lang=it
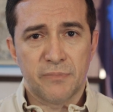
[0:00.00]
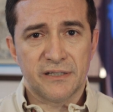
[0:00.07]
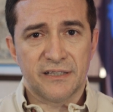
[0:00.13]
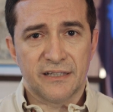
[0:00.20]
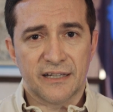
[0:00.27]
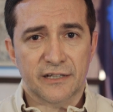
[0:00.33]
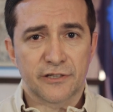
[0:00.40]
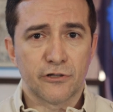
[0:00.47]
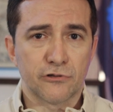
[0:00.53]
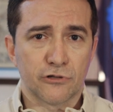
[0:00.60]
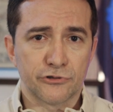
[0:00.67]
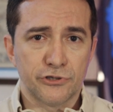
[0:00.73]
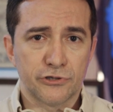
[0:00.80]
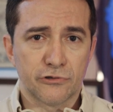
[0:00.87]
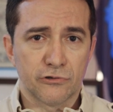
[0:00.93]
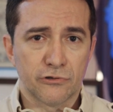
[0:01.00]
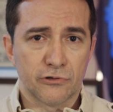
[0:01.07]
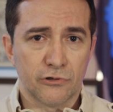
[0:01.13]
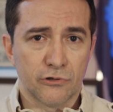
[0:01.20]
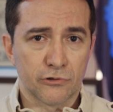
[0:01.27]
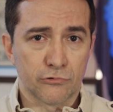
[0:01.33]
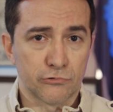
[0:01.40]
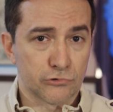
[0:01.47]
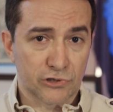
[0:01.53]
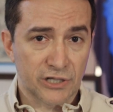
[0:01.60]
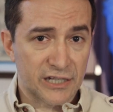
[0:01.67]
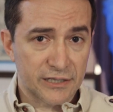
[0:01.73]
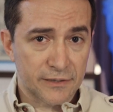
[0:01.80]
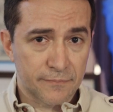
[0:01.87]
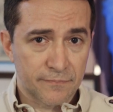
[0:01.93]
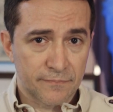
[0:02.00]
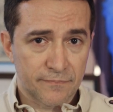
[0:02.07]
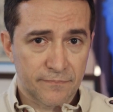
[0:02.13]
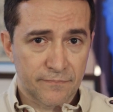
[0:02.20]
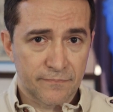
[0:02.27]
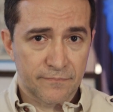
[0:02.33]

bene archeologico o culturale.